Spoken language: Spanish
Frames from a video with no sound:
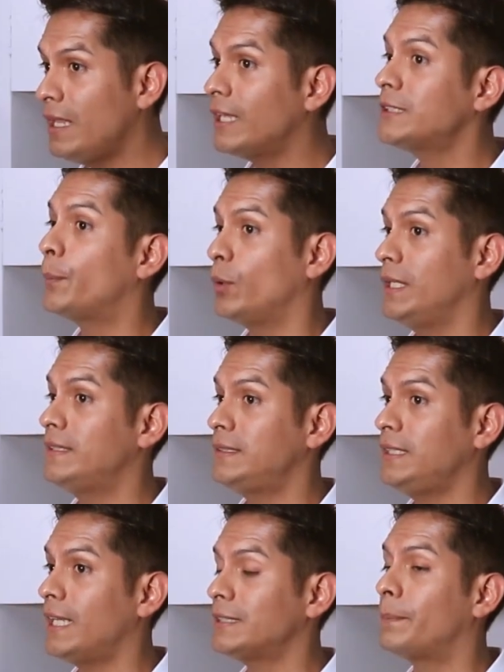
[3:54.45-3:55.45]
10
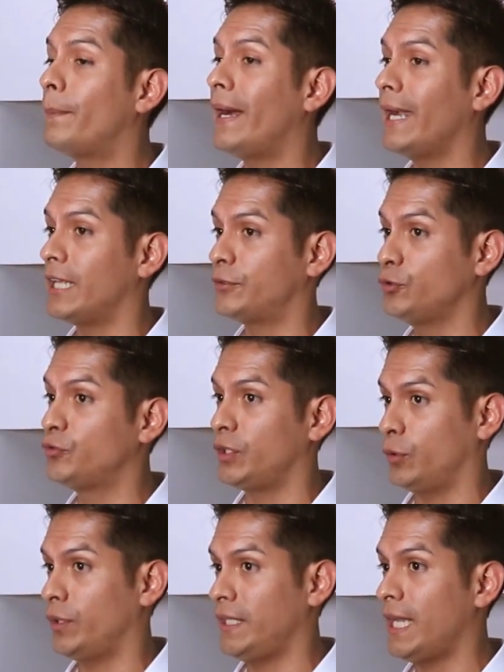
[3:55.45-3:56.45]
policías para su
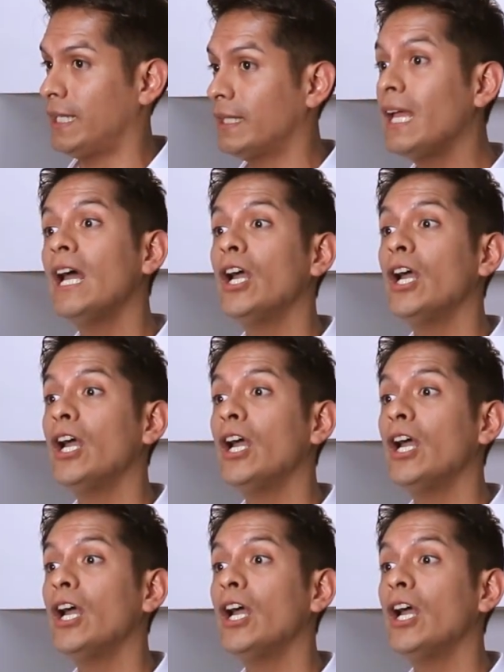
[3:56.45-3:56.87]
seguridad